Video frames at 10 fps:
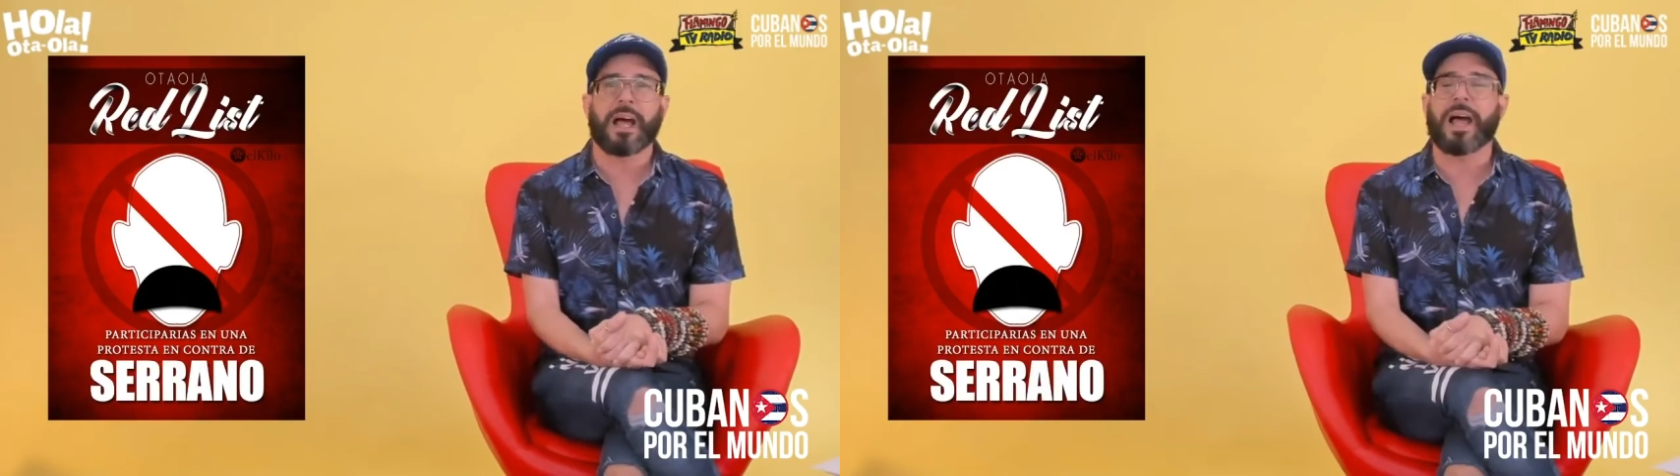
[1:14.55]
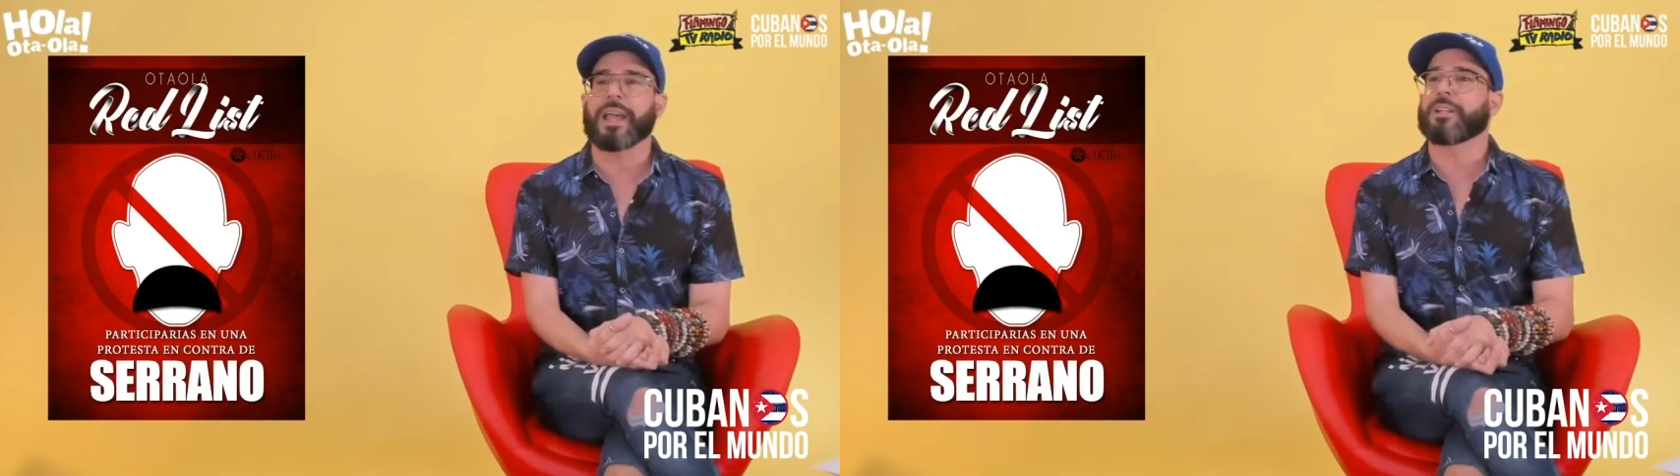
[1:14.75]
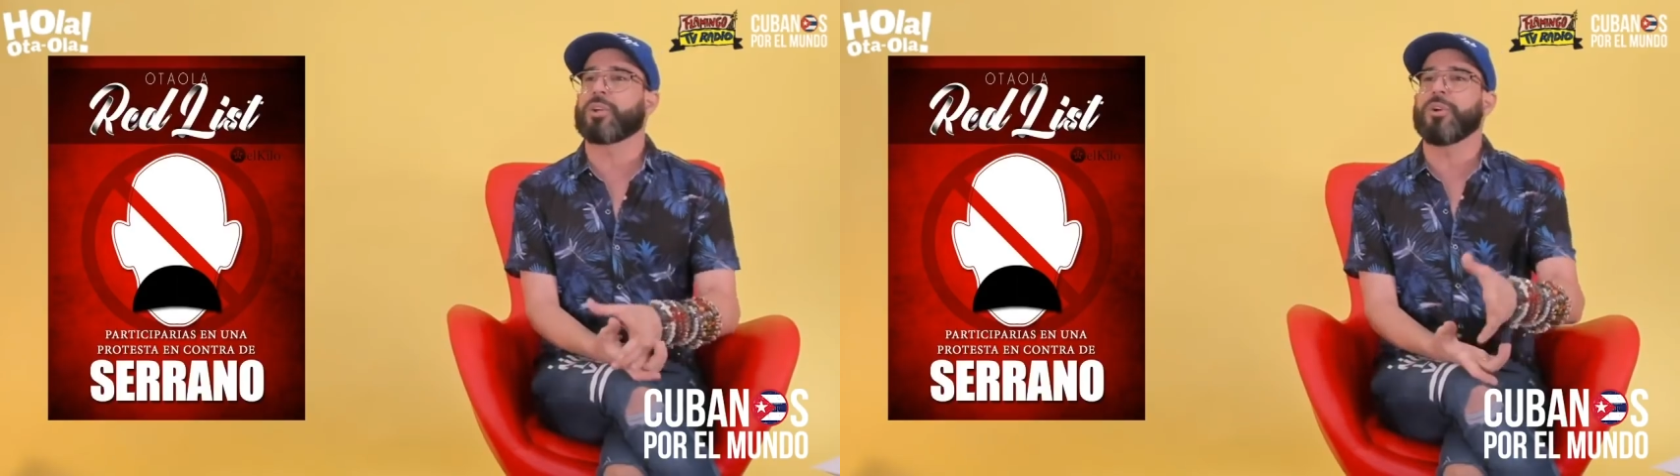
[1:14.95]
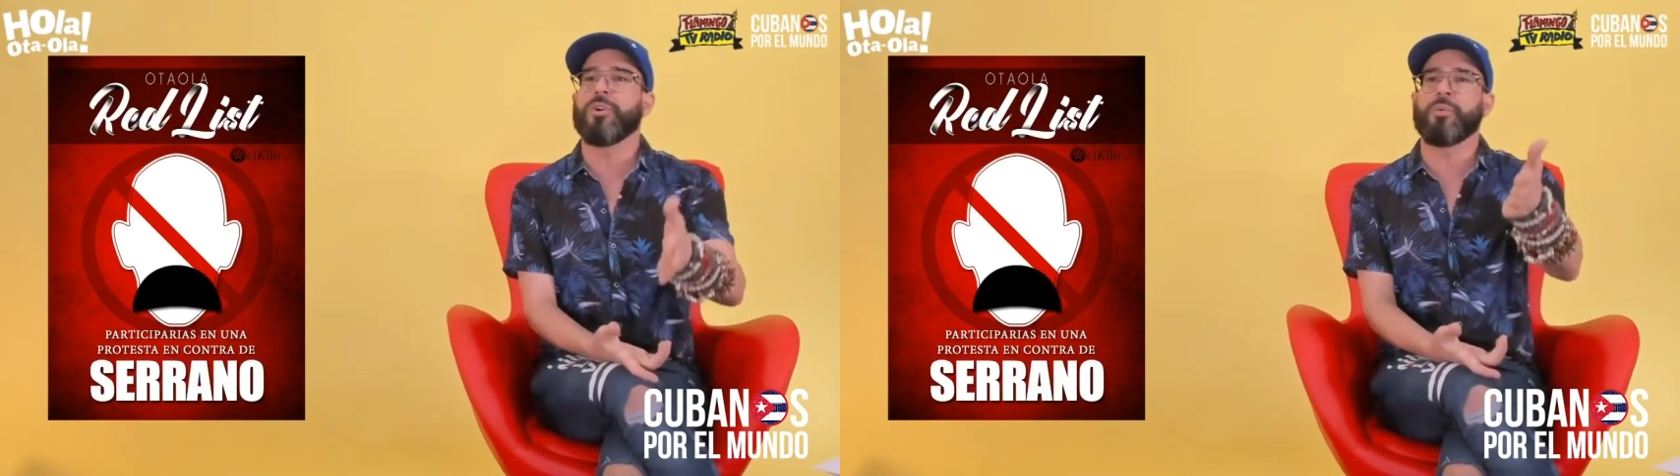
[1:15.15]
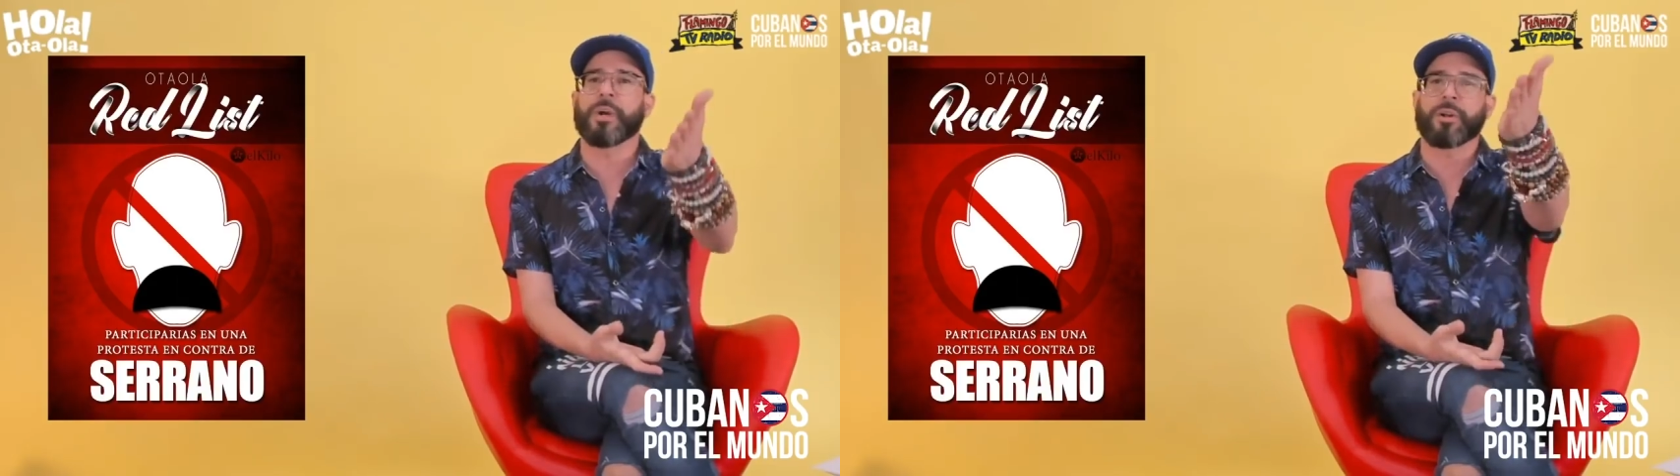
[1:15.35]
a estos
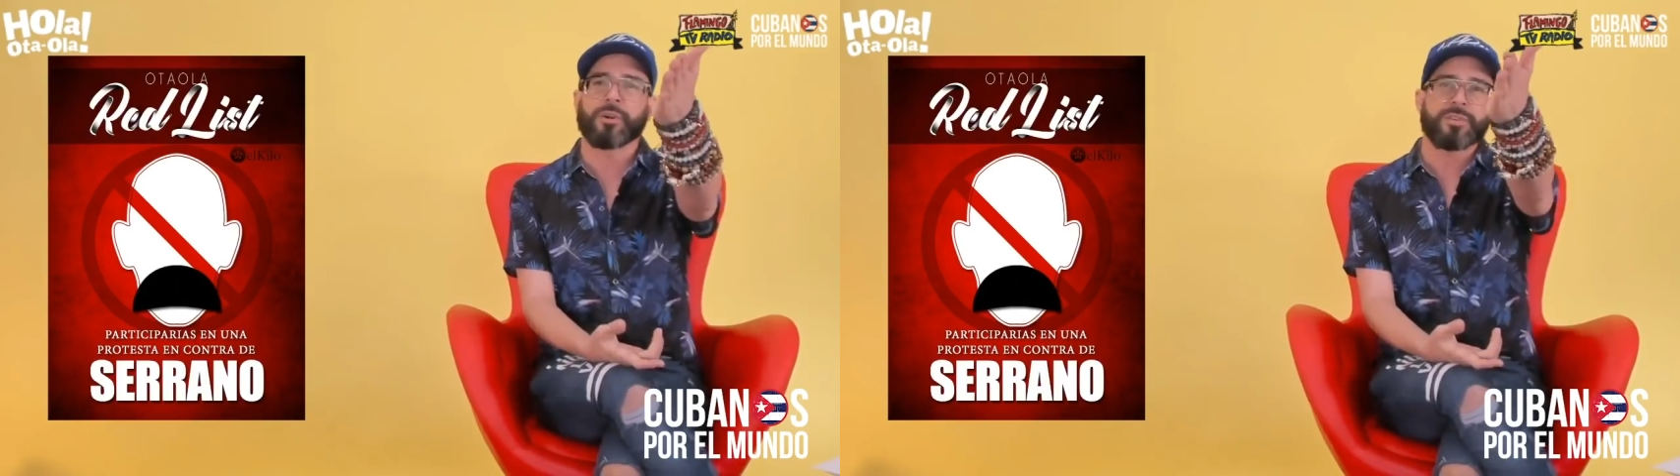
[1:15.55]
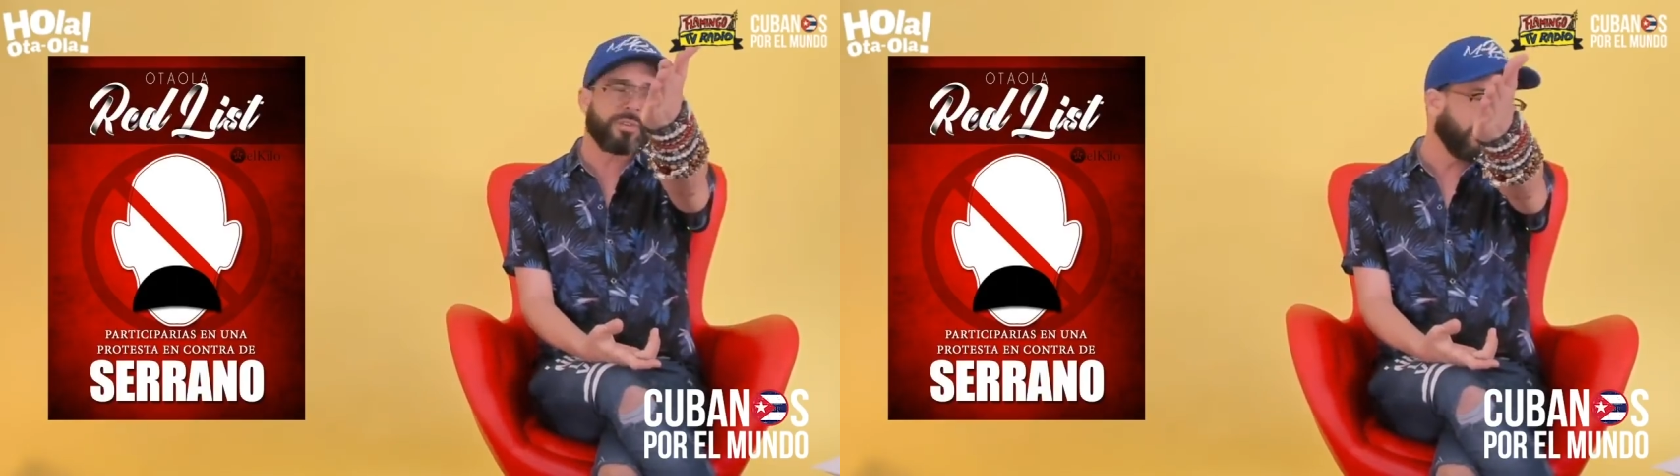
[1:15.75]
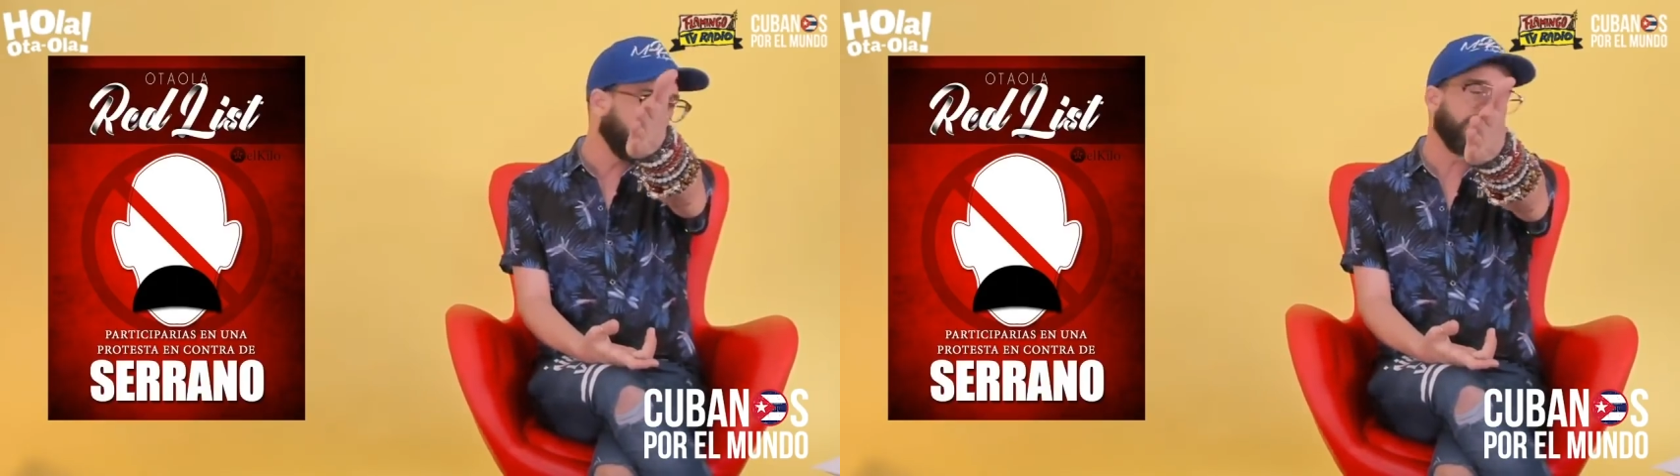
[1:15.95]
números